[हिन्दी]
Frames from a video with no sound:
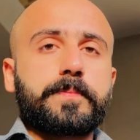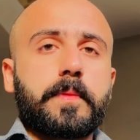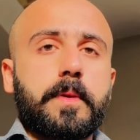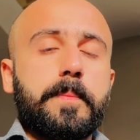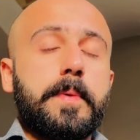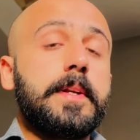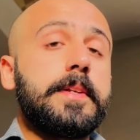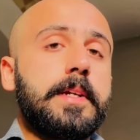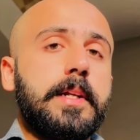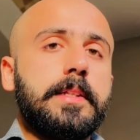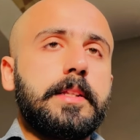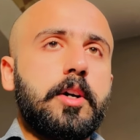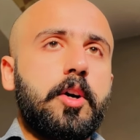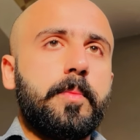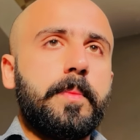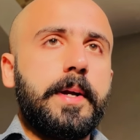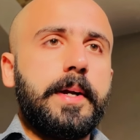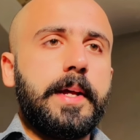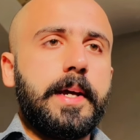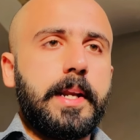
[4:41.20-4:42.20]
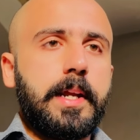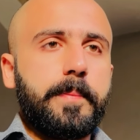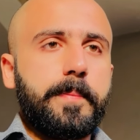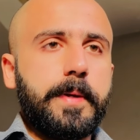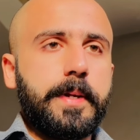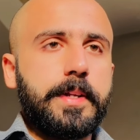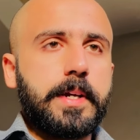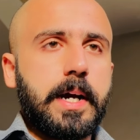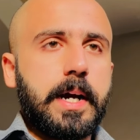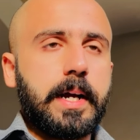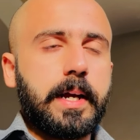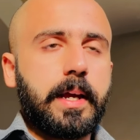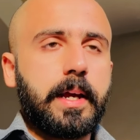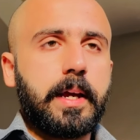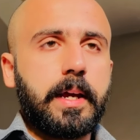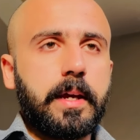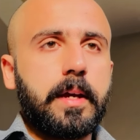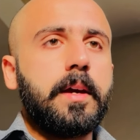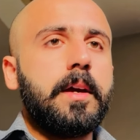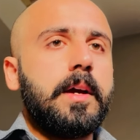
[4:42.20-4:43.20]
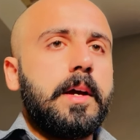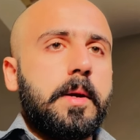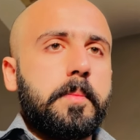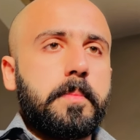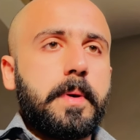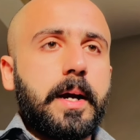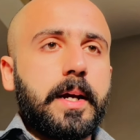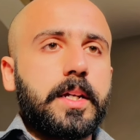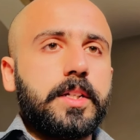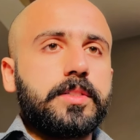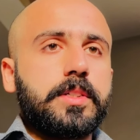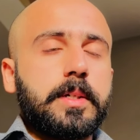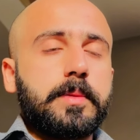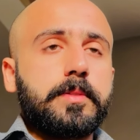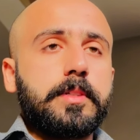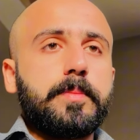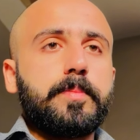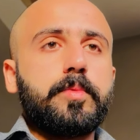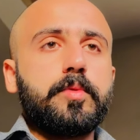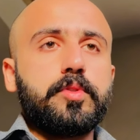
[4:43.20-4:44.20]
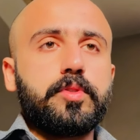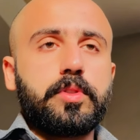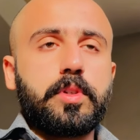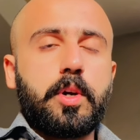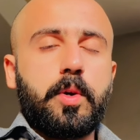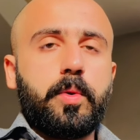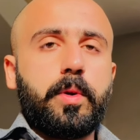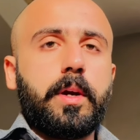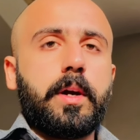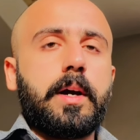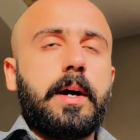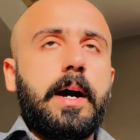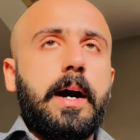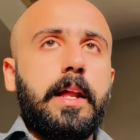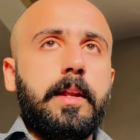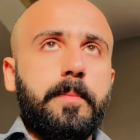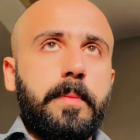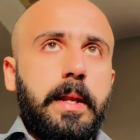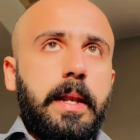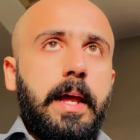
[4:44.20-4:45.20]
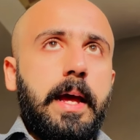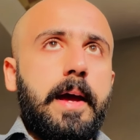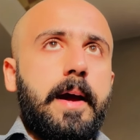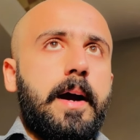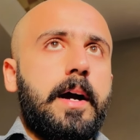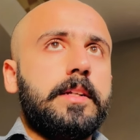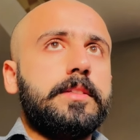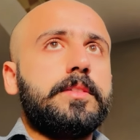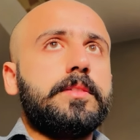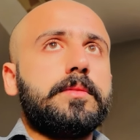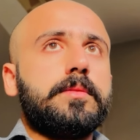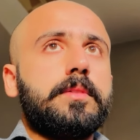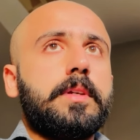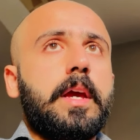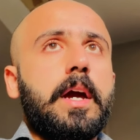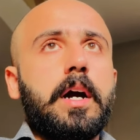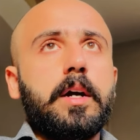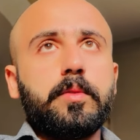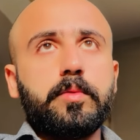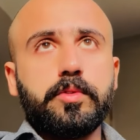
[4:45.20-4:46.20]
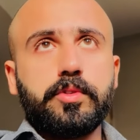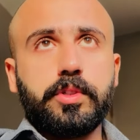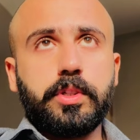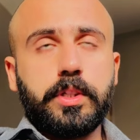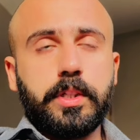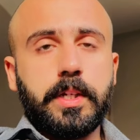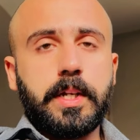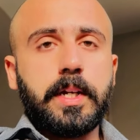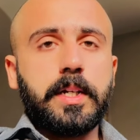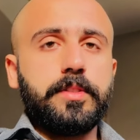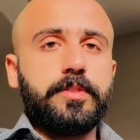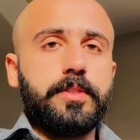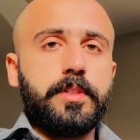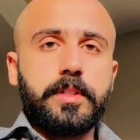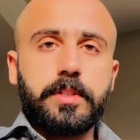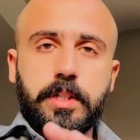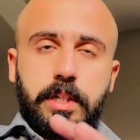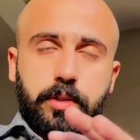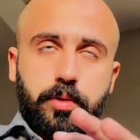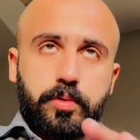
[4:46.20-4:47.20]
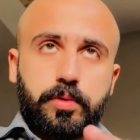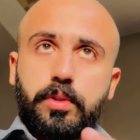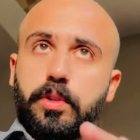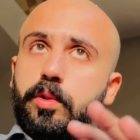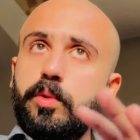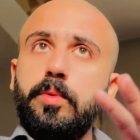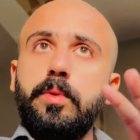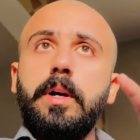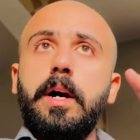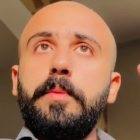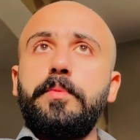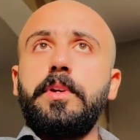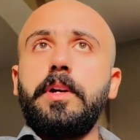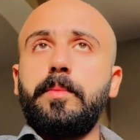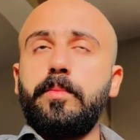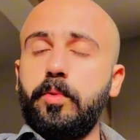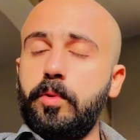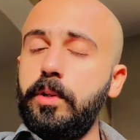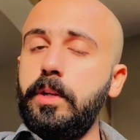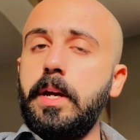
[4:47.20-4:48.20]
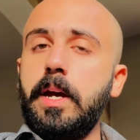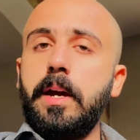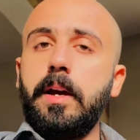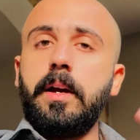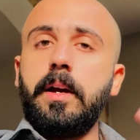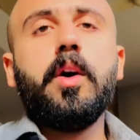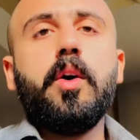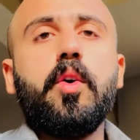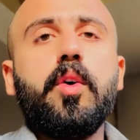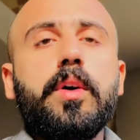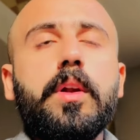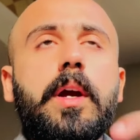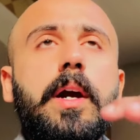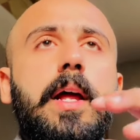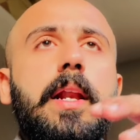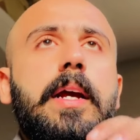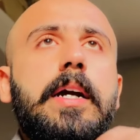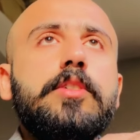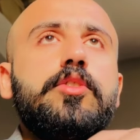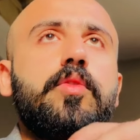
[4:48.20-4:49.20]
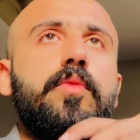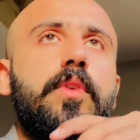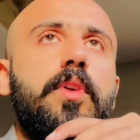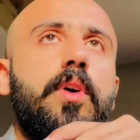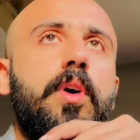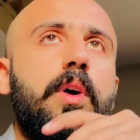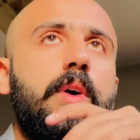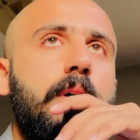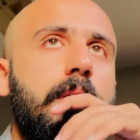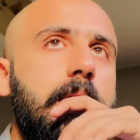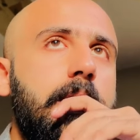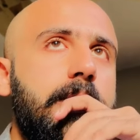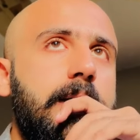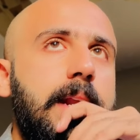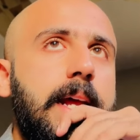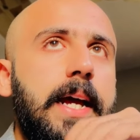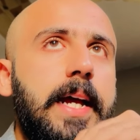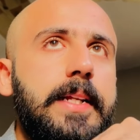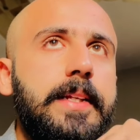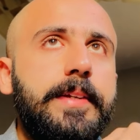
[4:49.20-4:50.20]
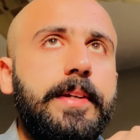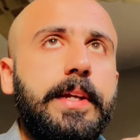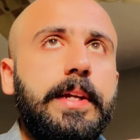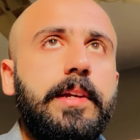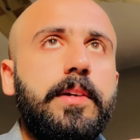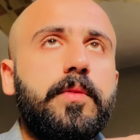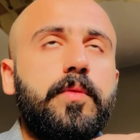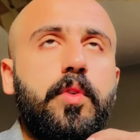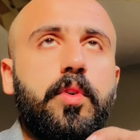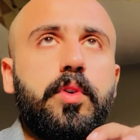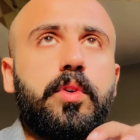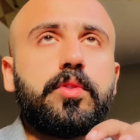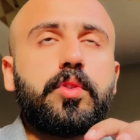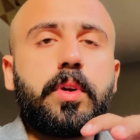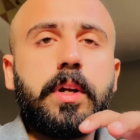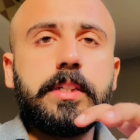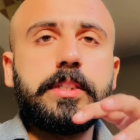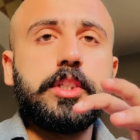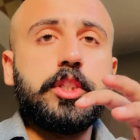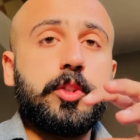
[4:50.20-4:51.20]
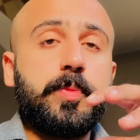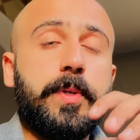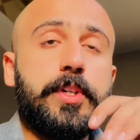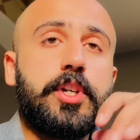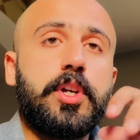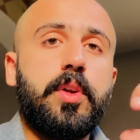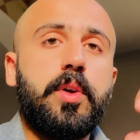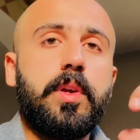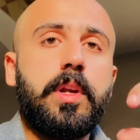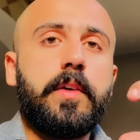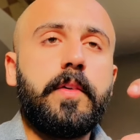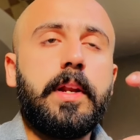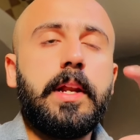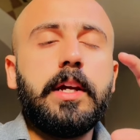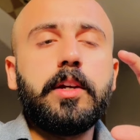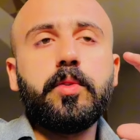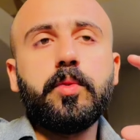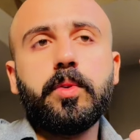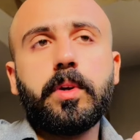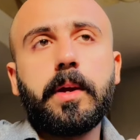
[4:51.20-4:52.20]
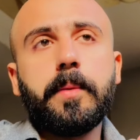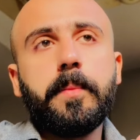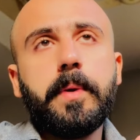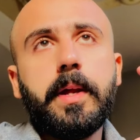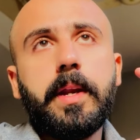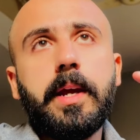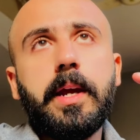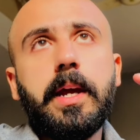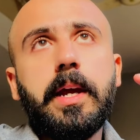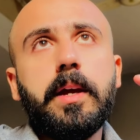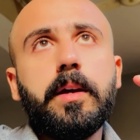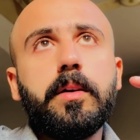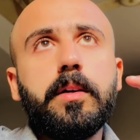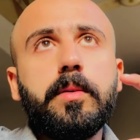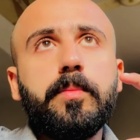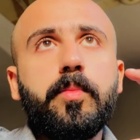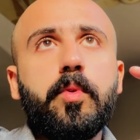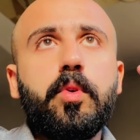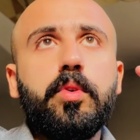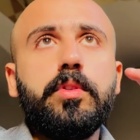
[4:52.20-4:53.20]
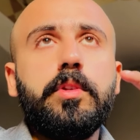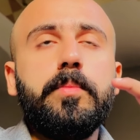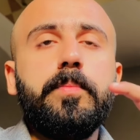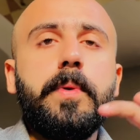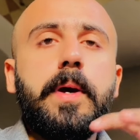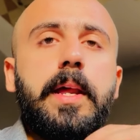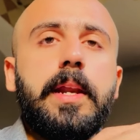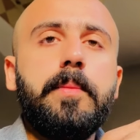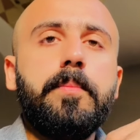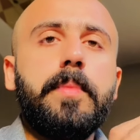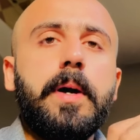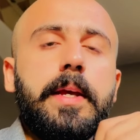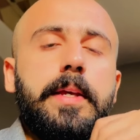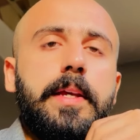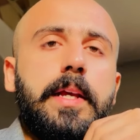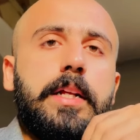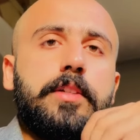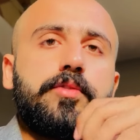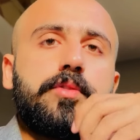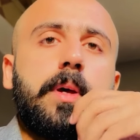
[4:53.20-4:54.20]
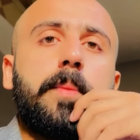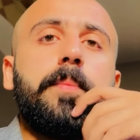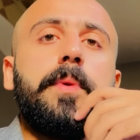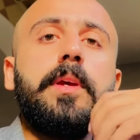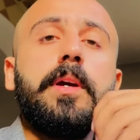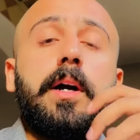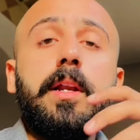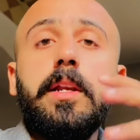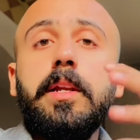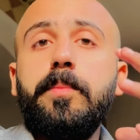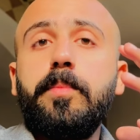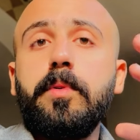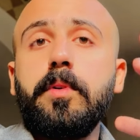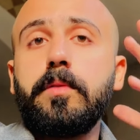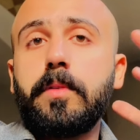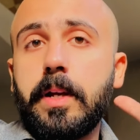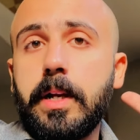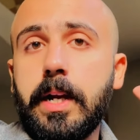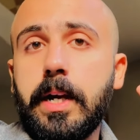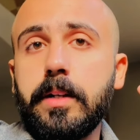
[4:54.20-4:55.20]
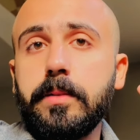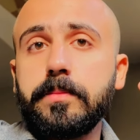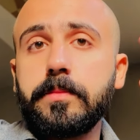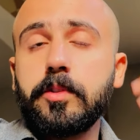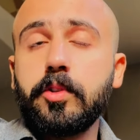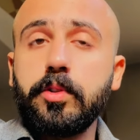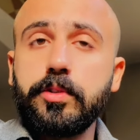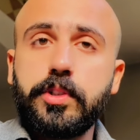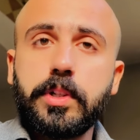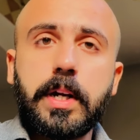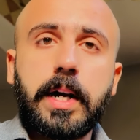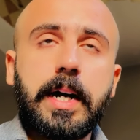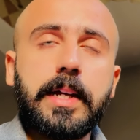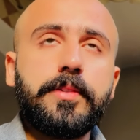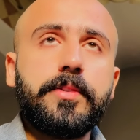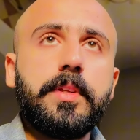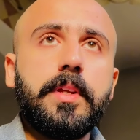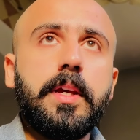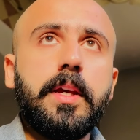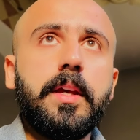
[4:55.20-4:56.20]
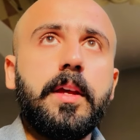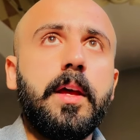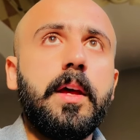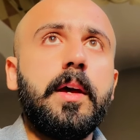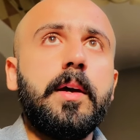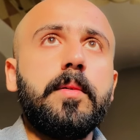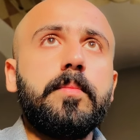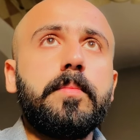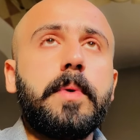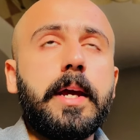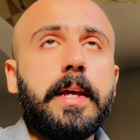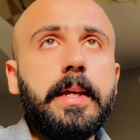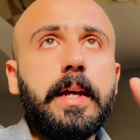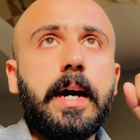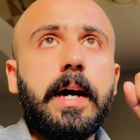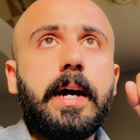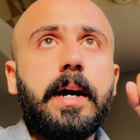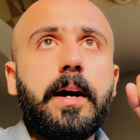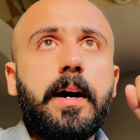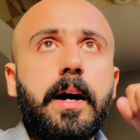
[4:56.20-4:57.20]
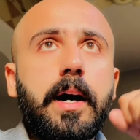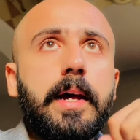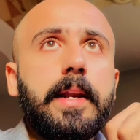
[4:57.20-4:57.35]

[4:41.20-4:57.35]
फिर चलता हूँ मैं डेरे पे जाके बाकी सब से पूछता हूँ कि खान मिला है आज क्या कुछ सीन है किसी के साथ उसकी कोई गपशप हुई है और कल का जो व्लॉग होने वाला है जी वो थोड़ा सा स्पेशल होने वाला है क्योंकि मेरे बहुत ही प्यारे भाई हैं समी अलीपुर वाला गुजरात से भाई आ, आ